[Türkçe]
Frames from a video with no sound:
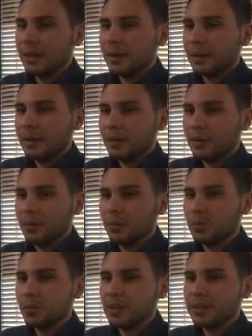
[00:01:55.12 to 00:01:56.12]
E,
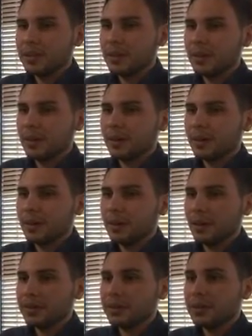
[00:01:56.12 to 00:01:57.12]
bu süreçte de e,
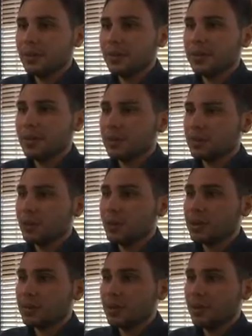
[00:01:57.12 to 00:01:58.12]
aslında finale
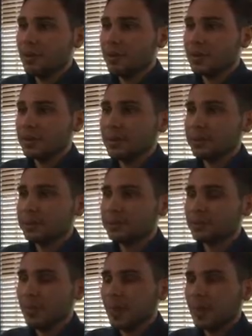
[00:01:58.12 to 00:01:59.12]
çok az bir zaman vardı.
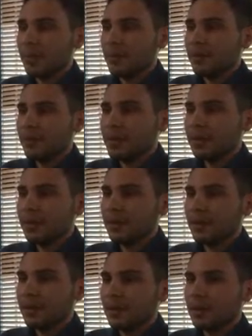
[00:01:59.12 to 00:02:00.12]
Ve
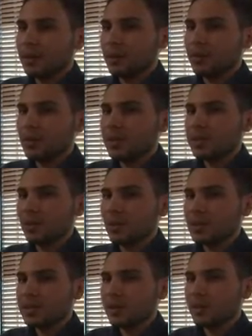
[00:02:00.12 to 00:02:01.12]
e, bu kısa
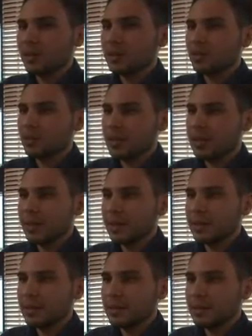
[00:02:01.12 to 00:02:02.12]
olan zamanı çok iyi
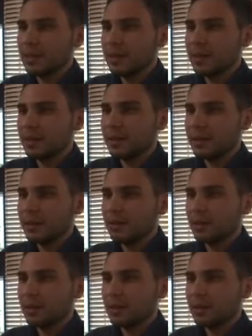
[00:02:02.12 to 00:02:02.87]
değerlendirdik ve e,